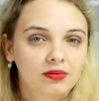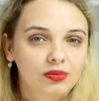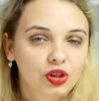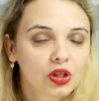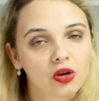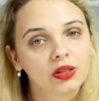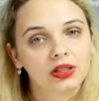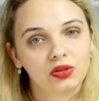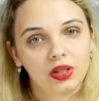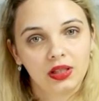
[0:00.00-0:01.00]

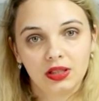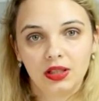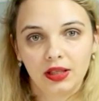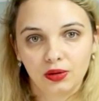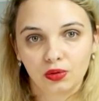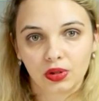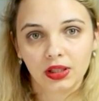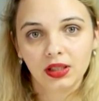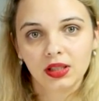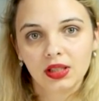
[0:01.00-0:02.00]
przekonać do jakiejś
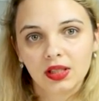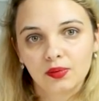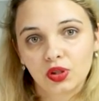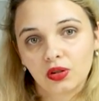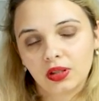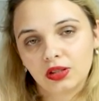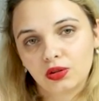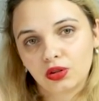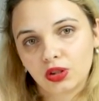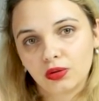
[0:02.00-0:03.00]
lektury, przekonać
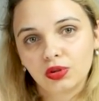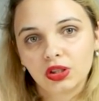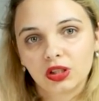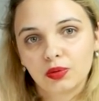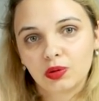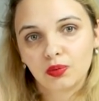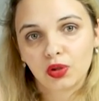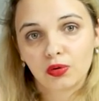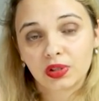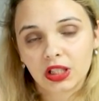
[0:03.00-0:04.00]
do książki, żebyśmy
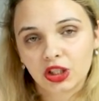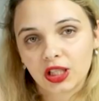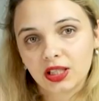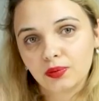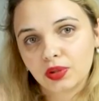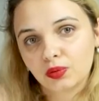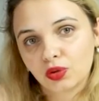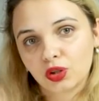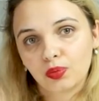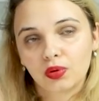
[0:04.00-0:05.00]
po nią zajrzeli, być
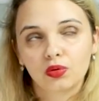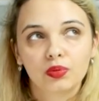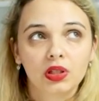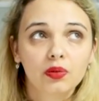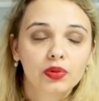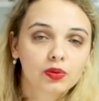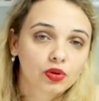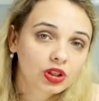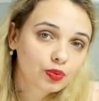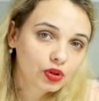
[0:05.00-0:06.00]
może polubili, być
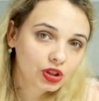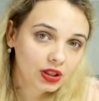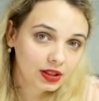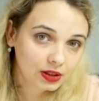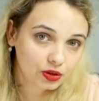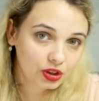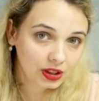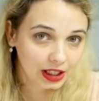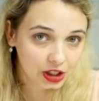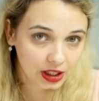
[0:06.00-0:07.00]
może spojrzeli na coś
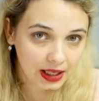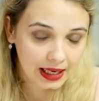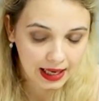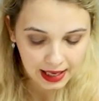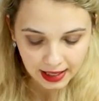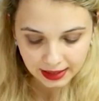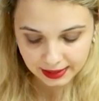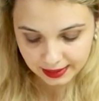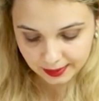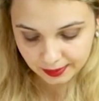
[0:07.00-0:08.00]
inaczej.
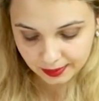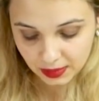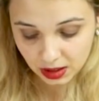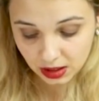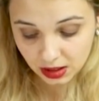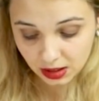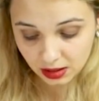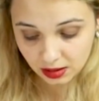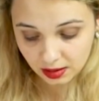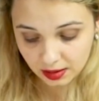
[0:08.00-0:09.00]
Um,
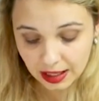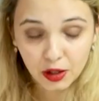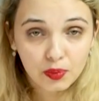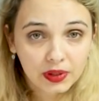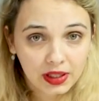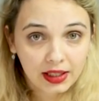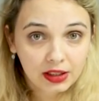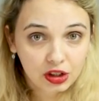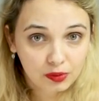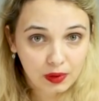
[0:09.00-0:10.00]
I ja ją będę
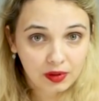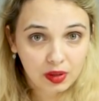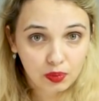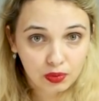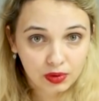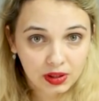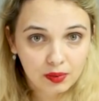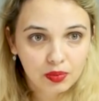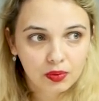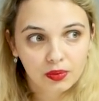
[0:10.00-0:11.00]
chętnie trzymała na
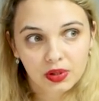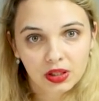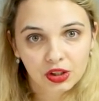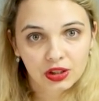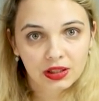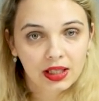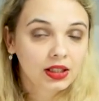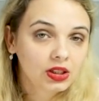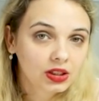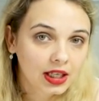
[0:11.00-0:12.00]
półce, bo myślę, że za
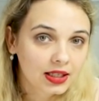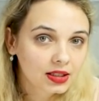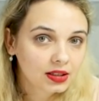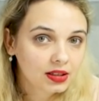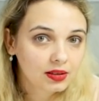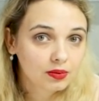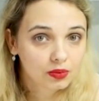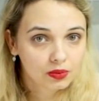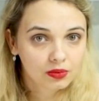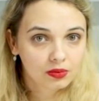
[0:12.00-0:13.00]
jakiś czas, gdy
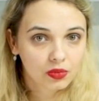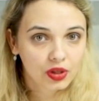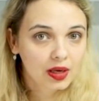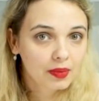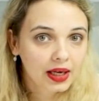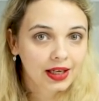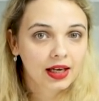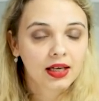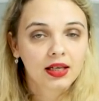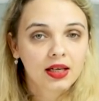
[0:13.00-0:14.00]
moja Maja